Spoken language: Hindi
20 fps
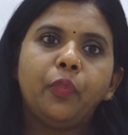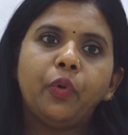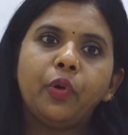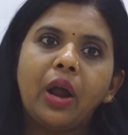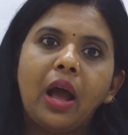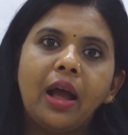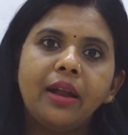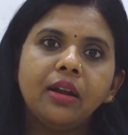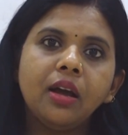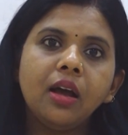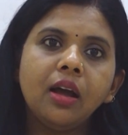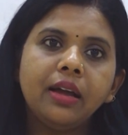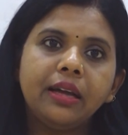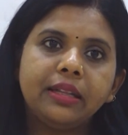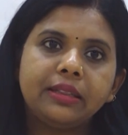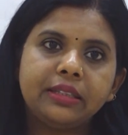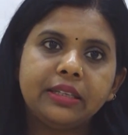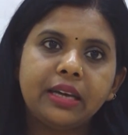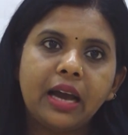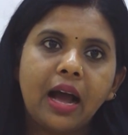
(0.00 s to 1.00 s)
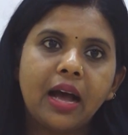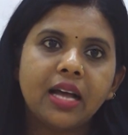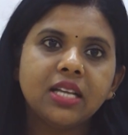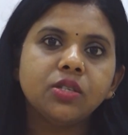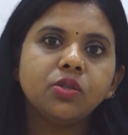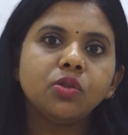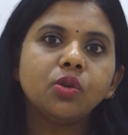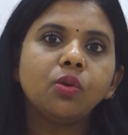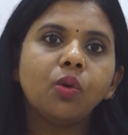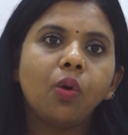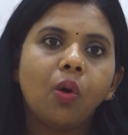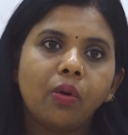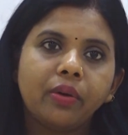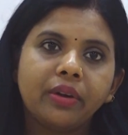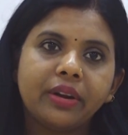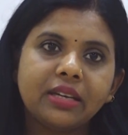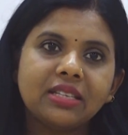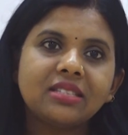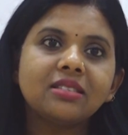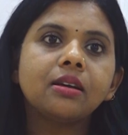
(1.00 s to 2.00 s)
पुराना इतिहास जो
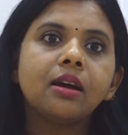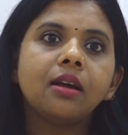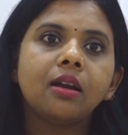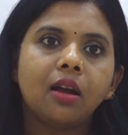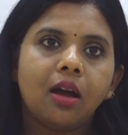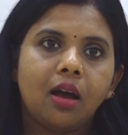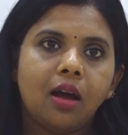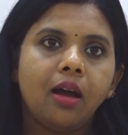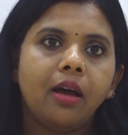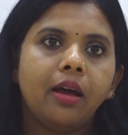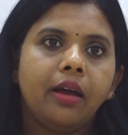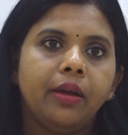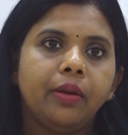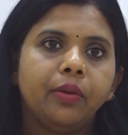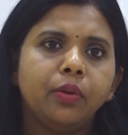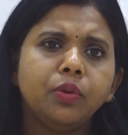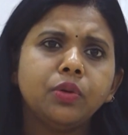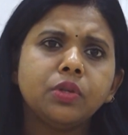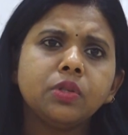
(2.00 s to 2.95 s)
कांग्रेस का रहा है